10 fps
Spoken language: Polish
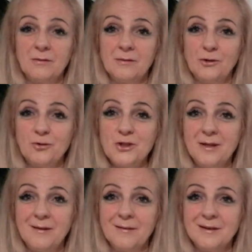
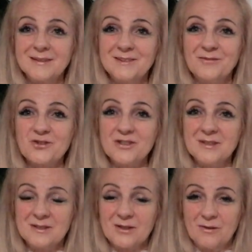dosięga nas to
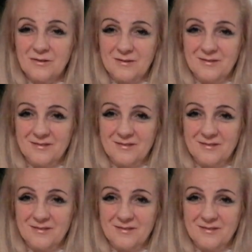wszystko.